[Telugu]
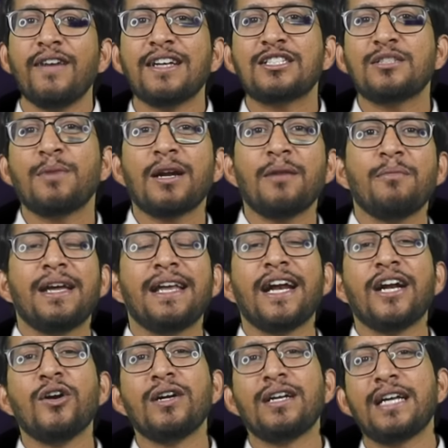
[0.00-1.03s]
ఫస్ట్ మనం ఈ
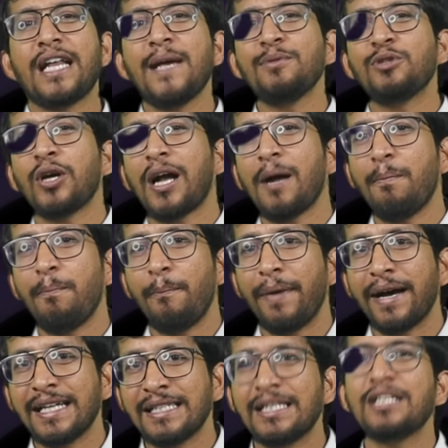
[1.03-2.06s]
రెండు టీమ్స్ యొక్క
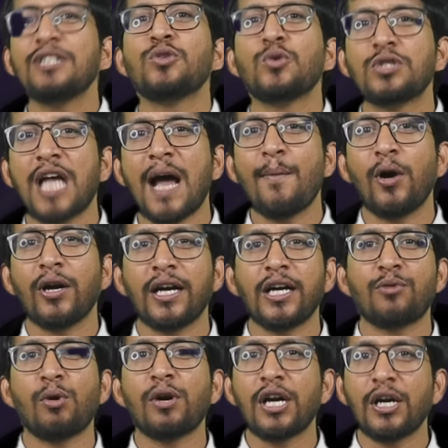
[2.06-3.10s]
పరిస్థితి చూసాము అంటే
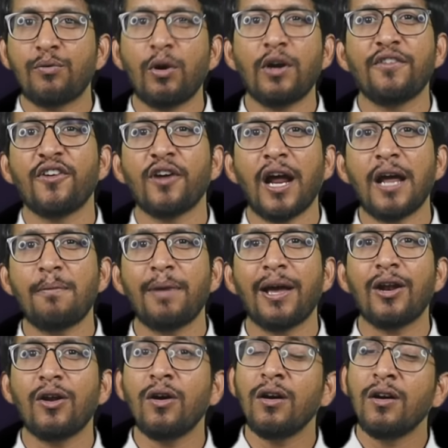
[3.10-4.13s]
ట్వంటీ ట్వంటీ ఫోర్
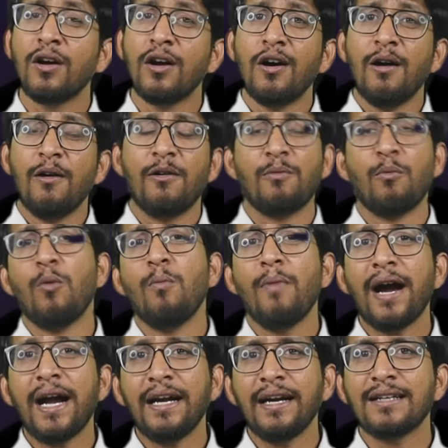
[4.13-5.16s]
ఐపీఎల్లో
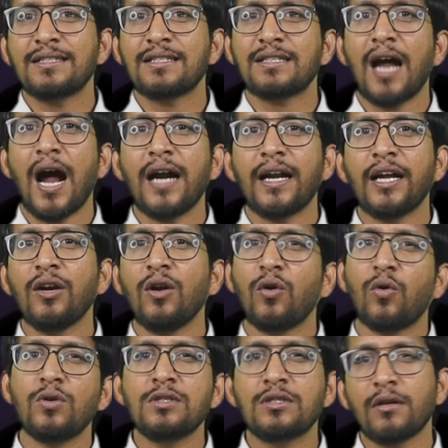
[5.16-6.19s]
ముంబై ఇండియన్స్ స్టార్టింగ్లో
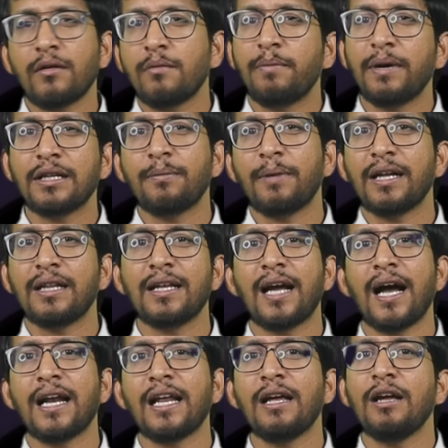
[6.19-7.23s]
కొంచెం ఇబ్బంది పడింది
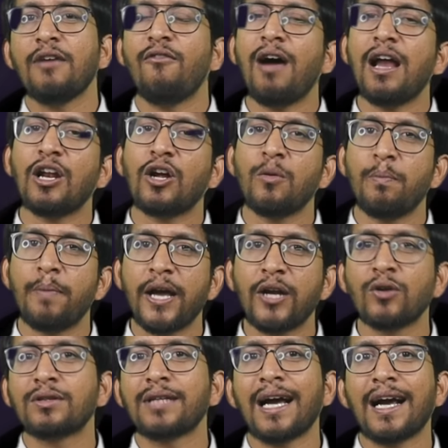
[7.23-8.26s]
కానీ వాళ్ళకు
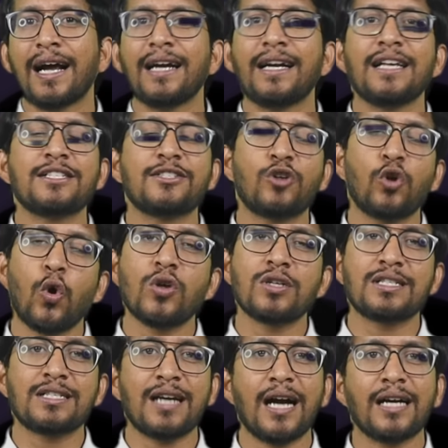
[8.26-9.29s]
పేరుకు తగ్గట్టే స్లో
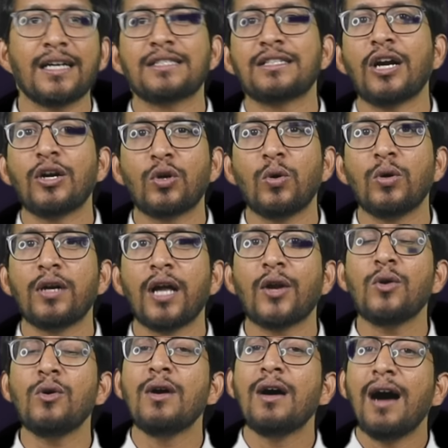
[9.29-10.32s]
స్టార్టర్స్ అంటూ
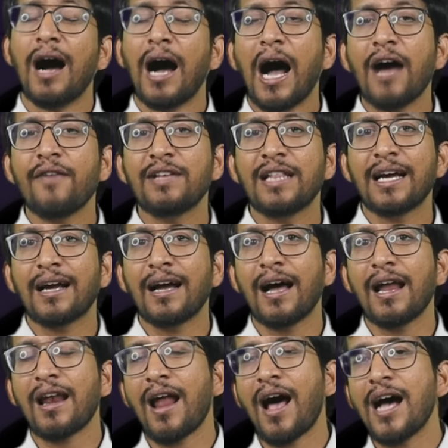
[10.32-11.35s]
ఉంటారు ఆ విధంగా
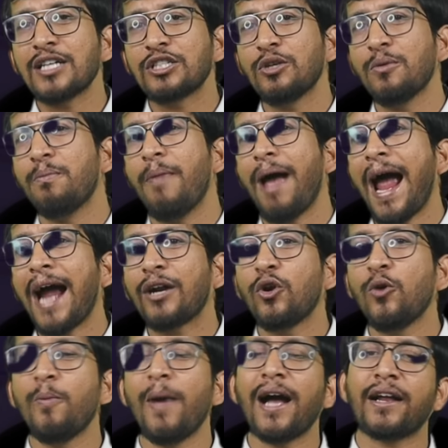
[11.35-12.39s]
లాస్ట్ బ్యాక్
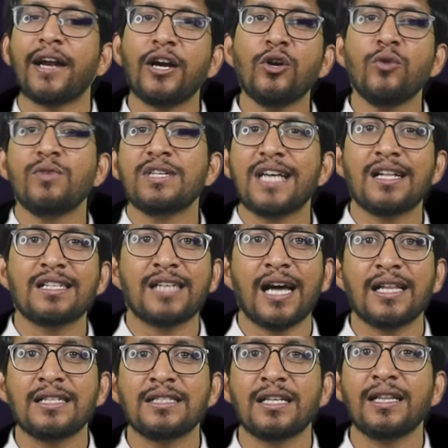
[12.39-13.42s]
టు బ్యాక్ రెండు విజయాలు
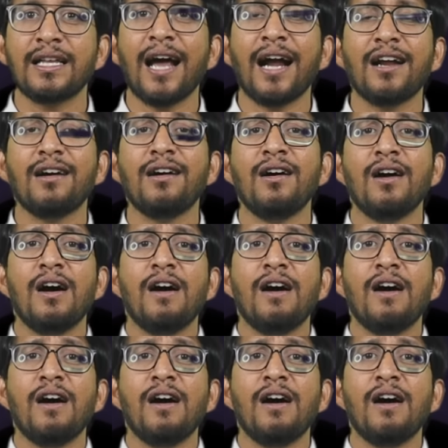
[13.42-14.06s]
సాధించింది అండ్